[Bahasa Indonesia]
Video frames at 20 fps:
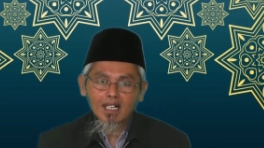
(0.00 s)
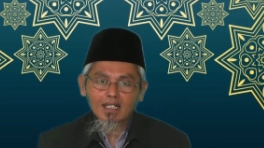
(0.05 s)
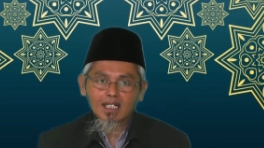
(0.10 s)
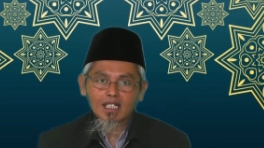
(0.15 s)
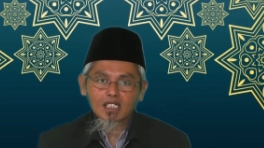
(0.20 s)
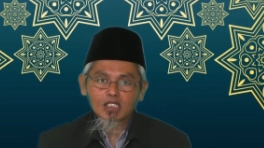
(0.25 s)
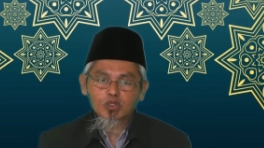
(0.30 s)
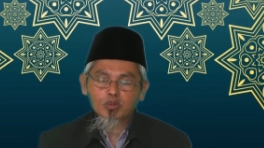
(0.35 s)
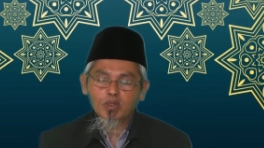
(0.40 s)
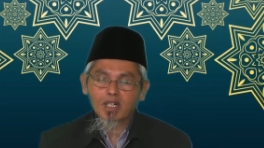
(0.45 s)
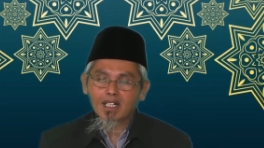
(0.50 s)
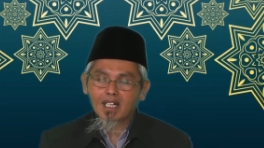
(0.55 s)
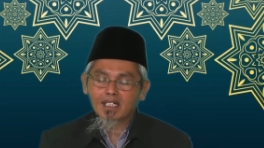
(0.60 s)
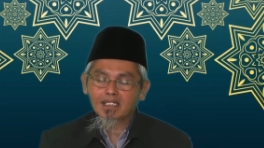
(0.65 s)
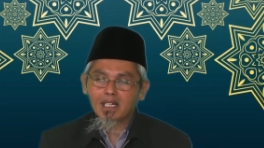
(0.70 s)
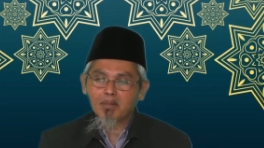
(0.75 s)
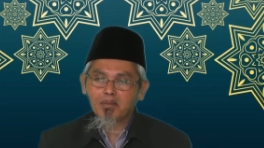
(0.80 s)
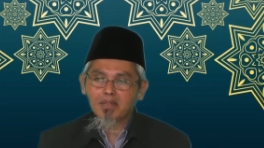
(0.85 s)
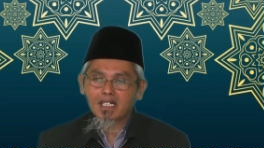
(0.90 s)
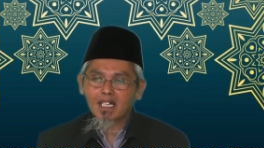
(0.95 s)
agar
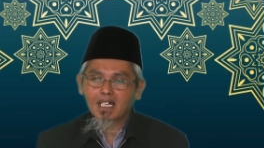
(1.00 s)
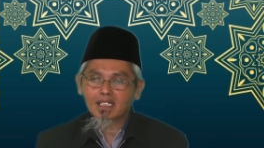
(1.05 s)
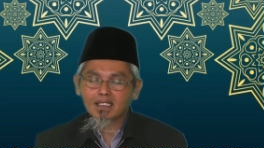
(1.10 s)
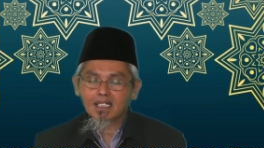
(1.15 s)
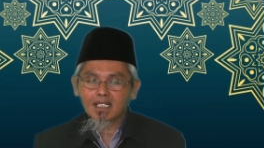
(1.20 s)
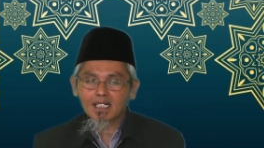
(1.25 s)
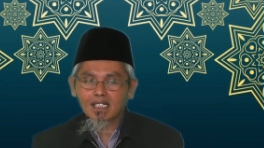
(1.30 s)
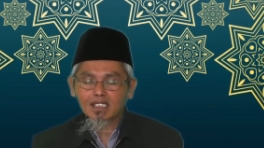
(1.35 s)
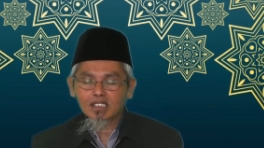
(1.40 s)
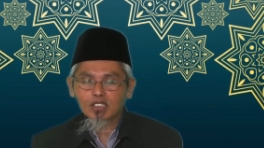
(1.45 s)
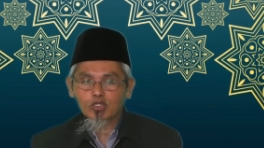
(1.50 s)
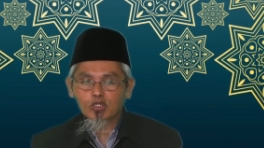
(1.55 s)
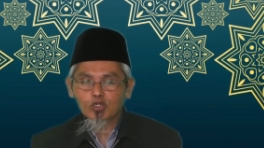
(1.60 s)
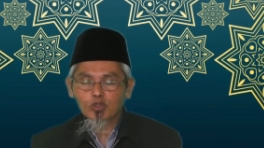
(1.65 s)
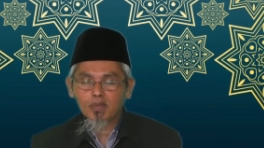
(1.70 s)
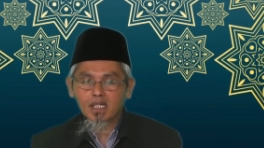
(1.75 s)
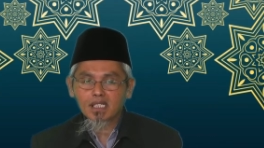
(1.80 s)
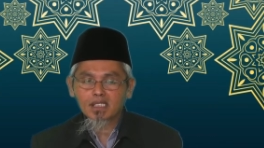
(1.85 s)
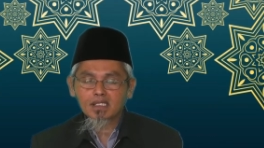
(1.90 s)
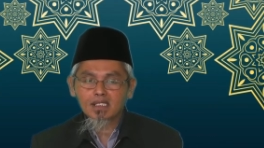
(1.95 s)
suaranya merata ke
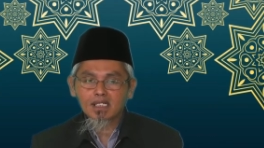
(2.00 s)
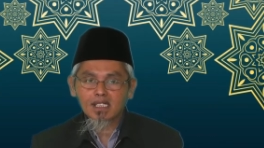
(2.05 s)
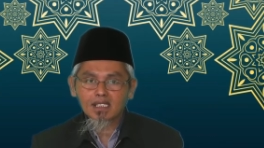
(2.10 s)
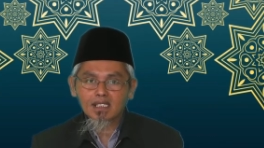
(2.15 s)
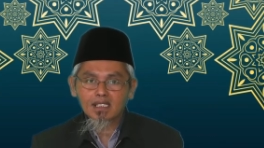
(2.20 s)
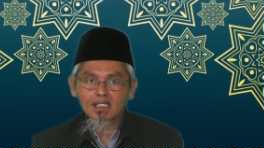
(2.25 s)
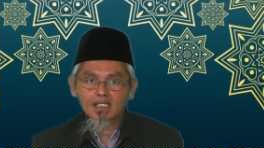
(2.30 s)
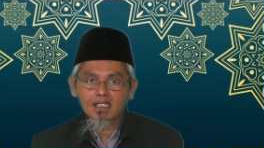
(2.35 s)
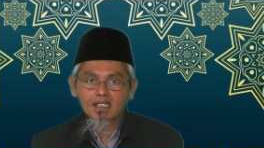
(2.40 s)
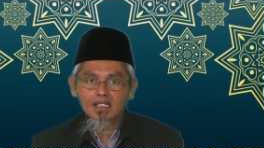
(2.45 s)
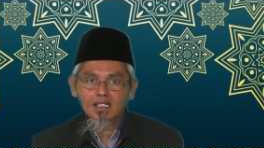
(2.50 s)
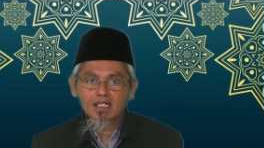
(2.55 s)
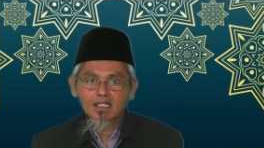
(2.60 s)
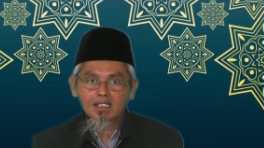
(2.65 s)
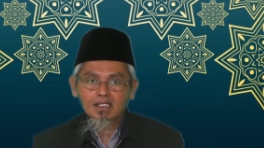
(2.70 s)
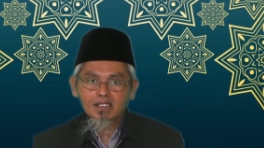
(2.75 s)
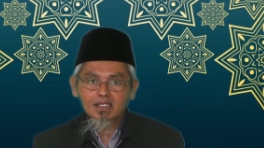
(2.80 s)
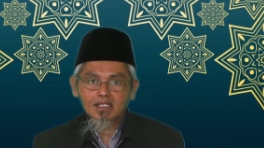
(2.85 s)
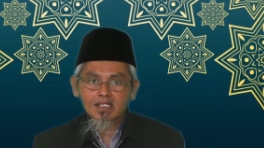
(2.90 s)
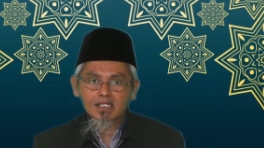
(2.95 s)
seluruh masjid
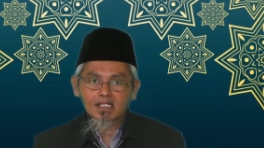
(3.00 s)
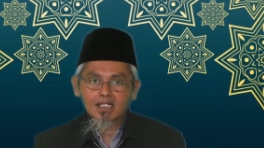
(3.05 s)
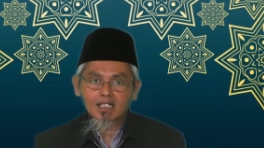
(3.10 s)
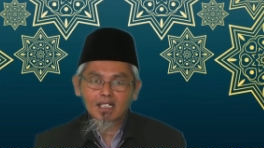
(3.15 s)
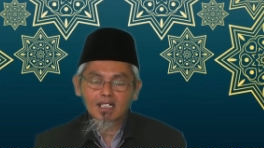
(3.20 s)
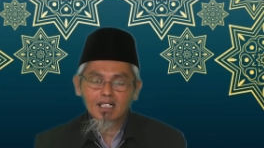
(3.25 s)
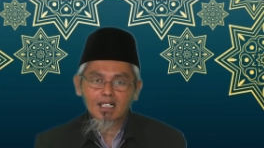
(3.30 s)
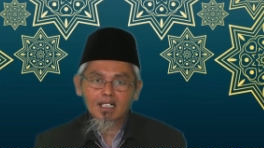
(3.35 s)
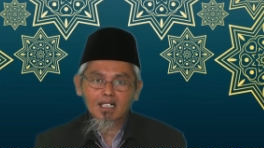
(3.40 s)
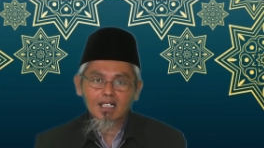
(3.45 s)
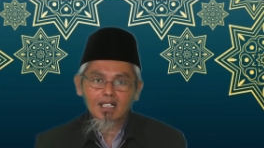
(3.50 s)
sehingga